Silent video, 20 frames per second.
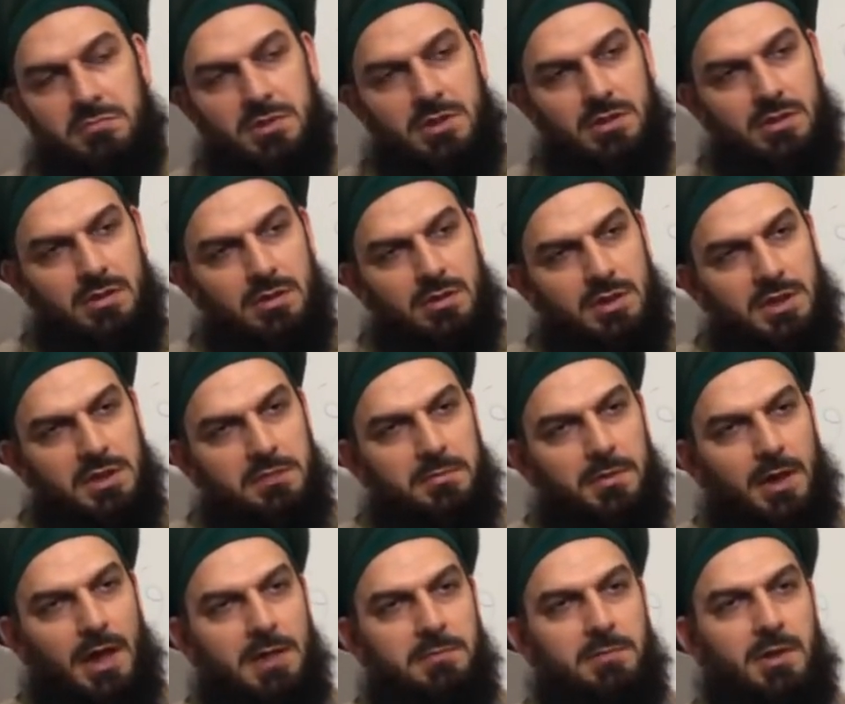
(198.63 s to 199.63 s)
Ee,
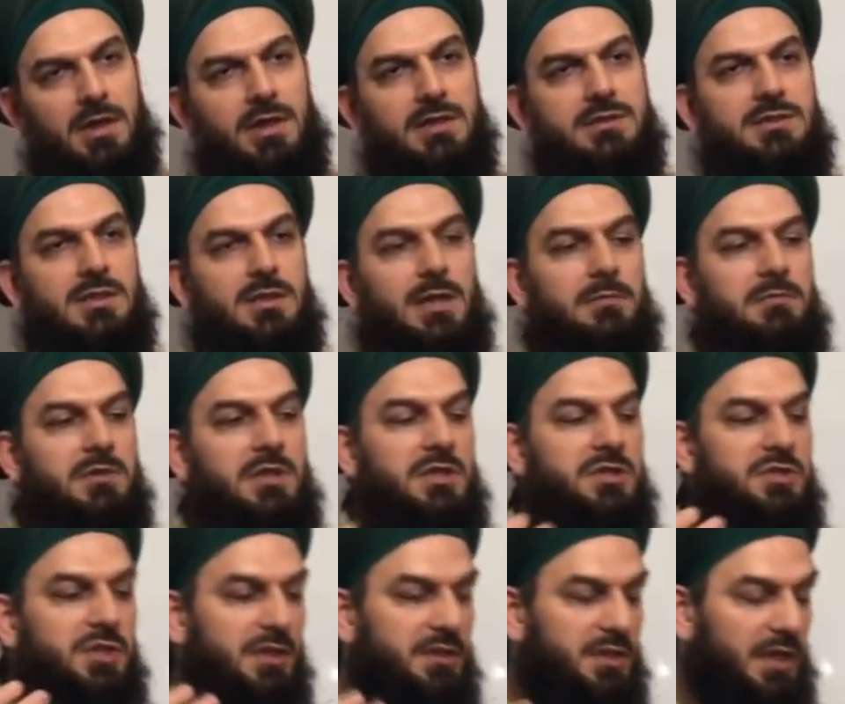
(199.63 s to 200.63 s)
İbrahim Aleyhisselam'ın
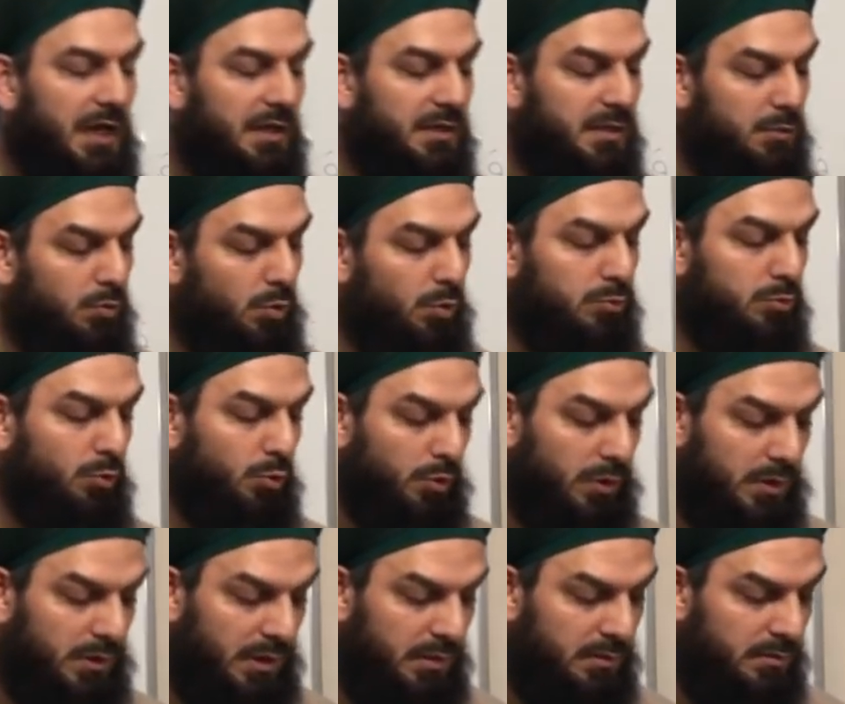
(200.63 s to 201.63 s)
hicret yerleri oldu
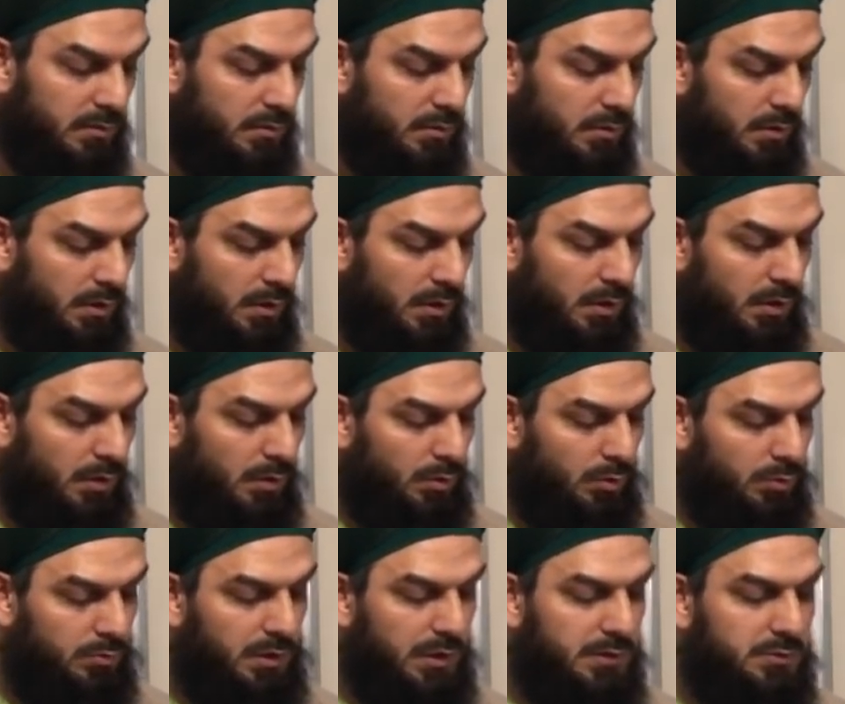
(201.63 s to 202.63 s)
oralar.
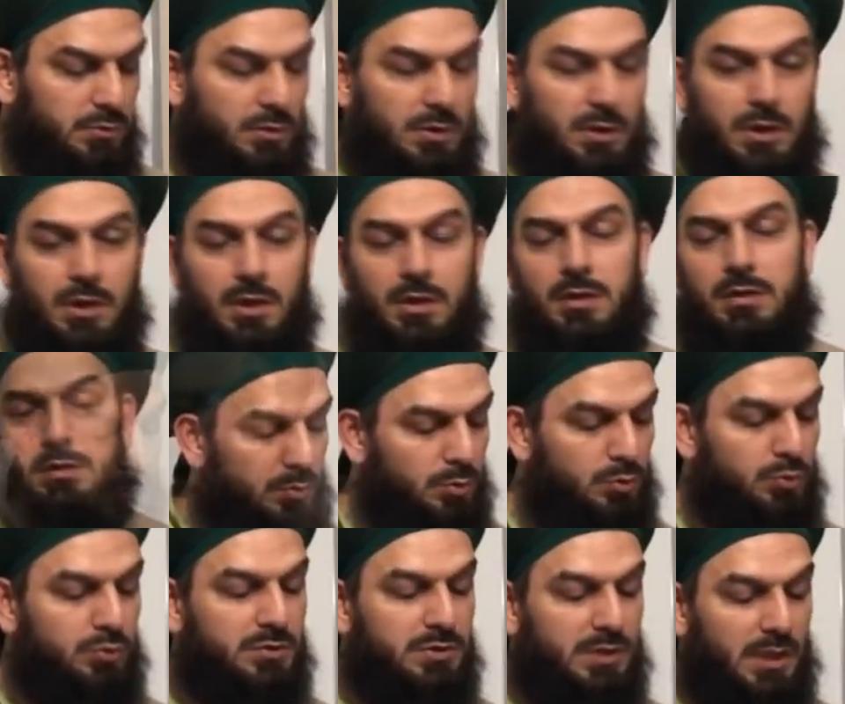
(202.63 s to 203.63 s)
Ondan sonra
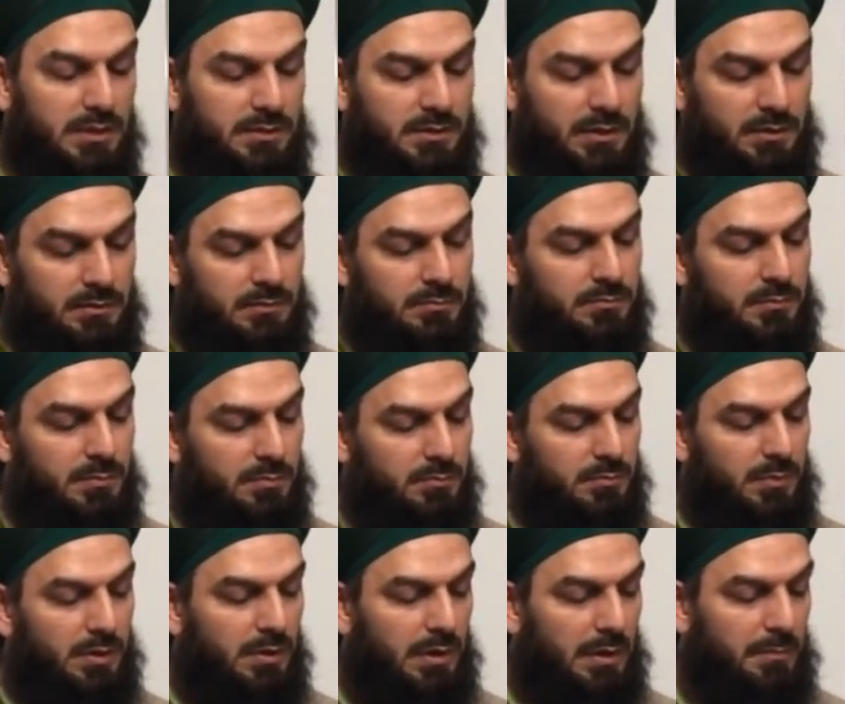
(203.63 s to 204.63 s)
Kudüs zaten
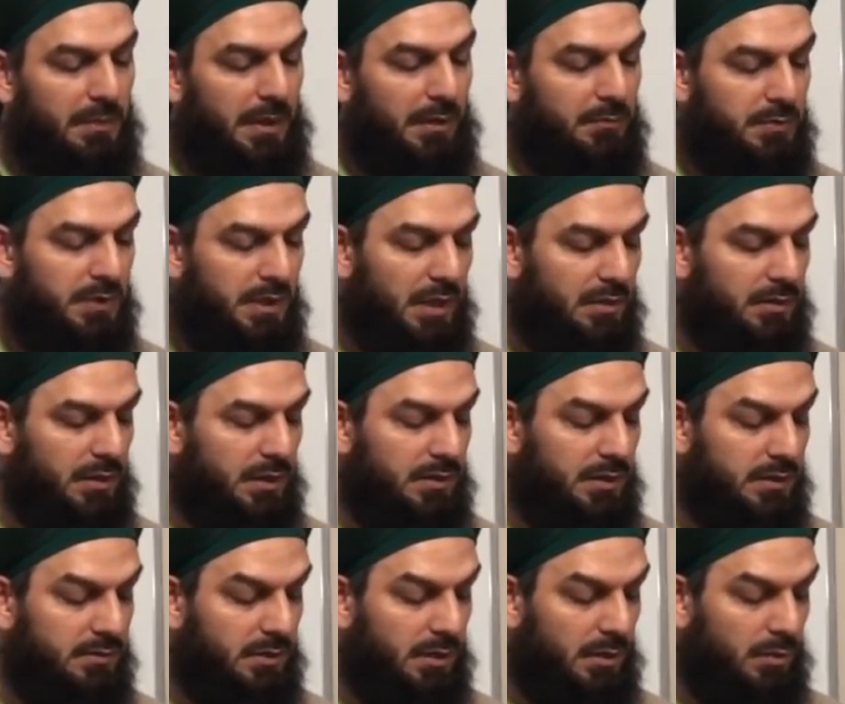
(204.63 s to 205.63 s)
hep evliyalar
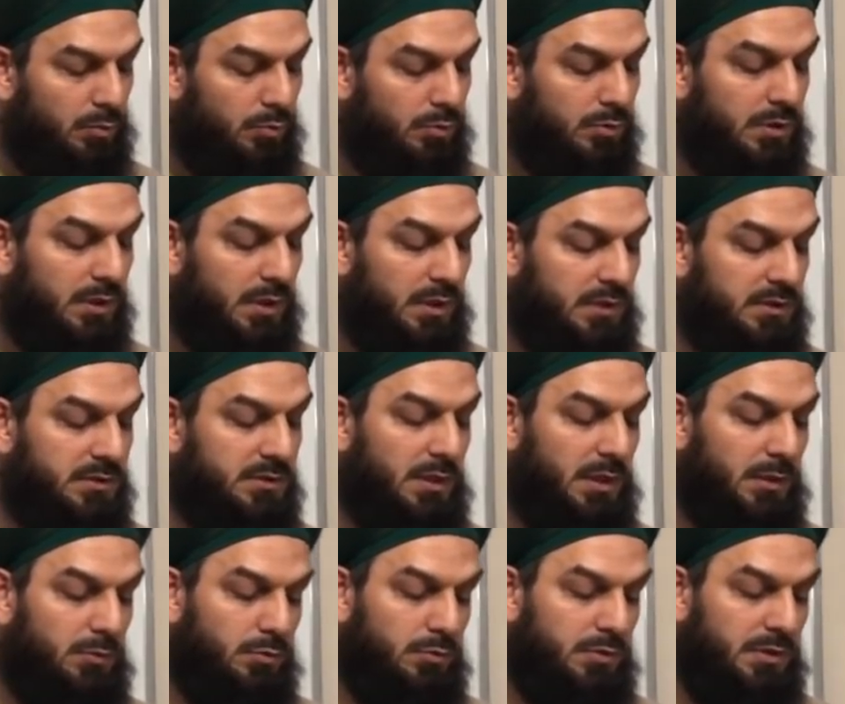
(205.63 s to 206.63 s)
yatağı orada.
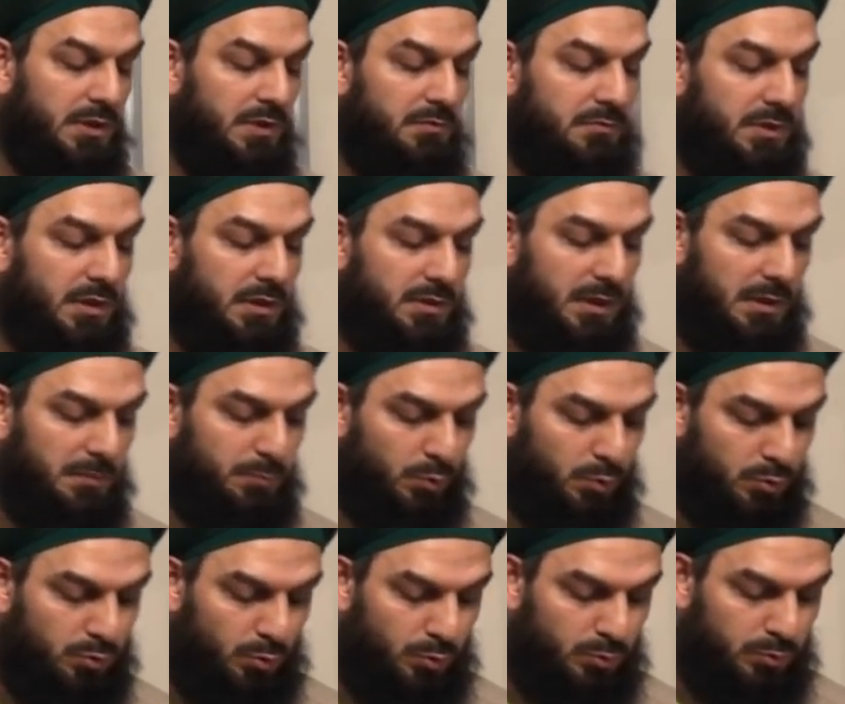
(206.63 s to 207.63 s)
İsrailoğulların evliyaları hep
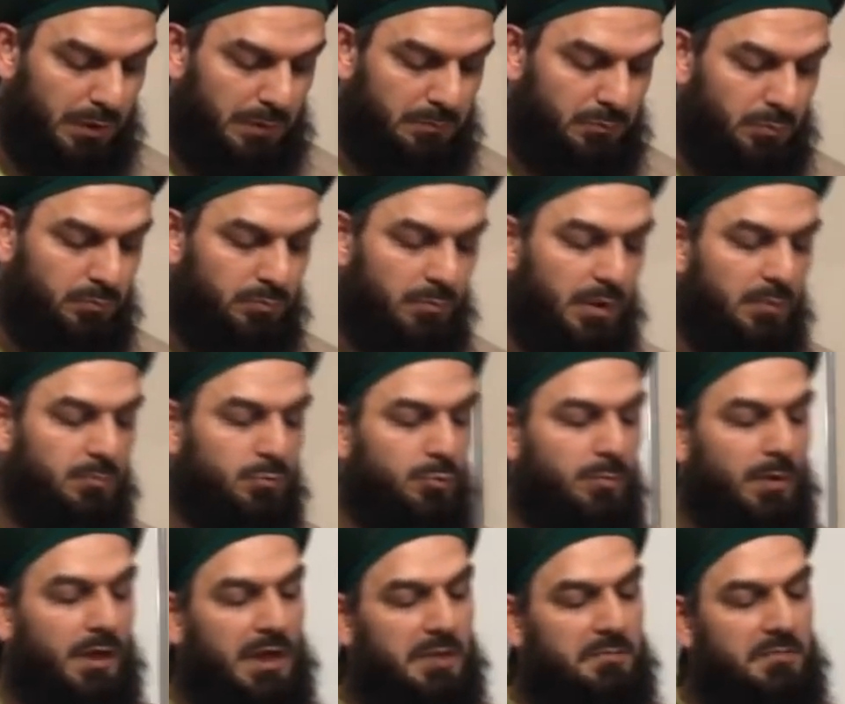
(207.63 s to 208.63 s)
orada oldular.
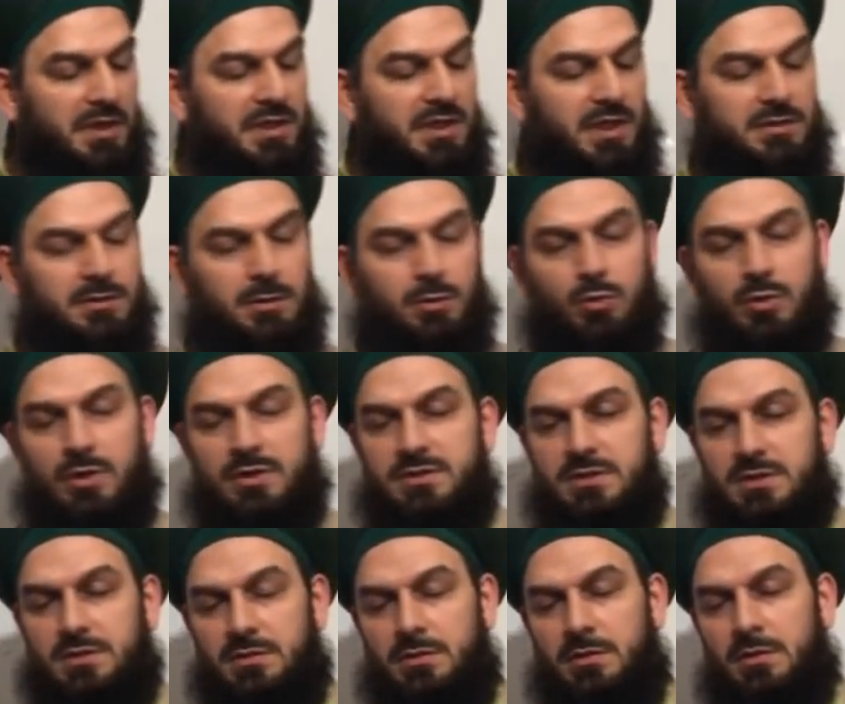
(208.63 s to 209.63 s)
Mübarek mekanları
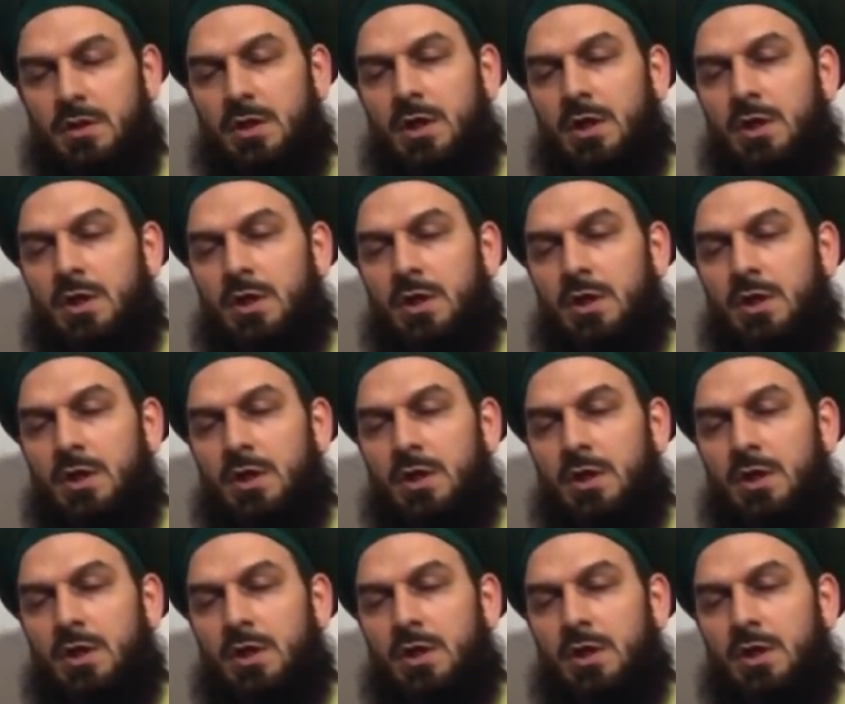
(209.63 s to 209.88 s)
orasıydı.